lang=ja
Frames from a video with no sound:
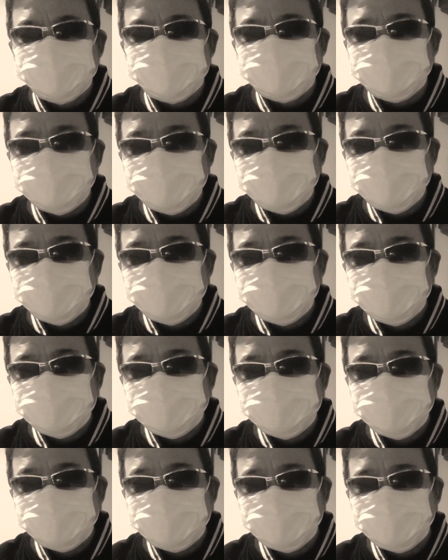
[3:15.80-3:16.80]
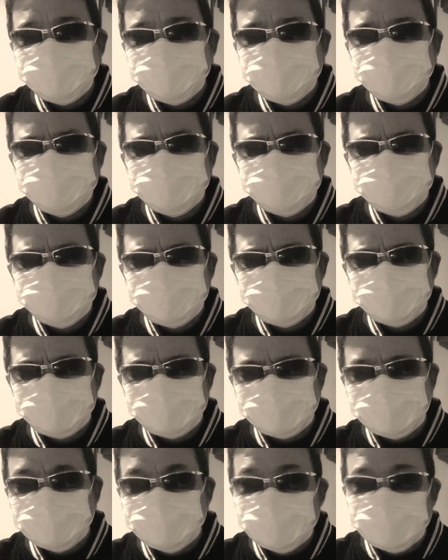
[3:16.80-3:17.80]
確かにねでま
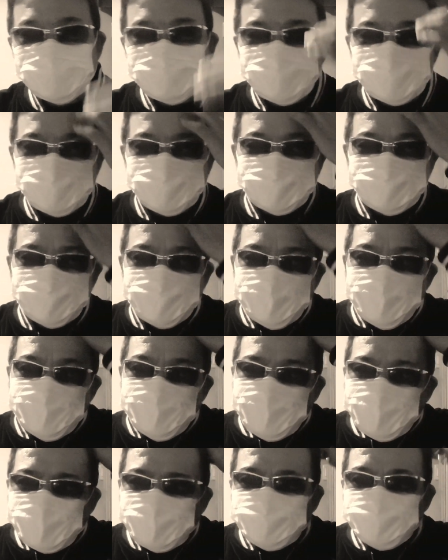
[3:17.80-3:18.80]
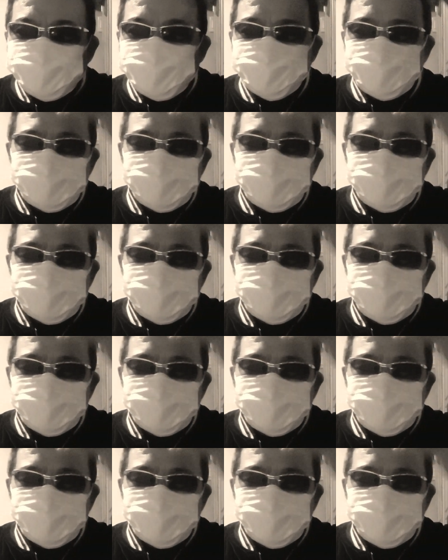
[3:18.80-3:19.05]
た嫌いな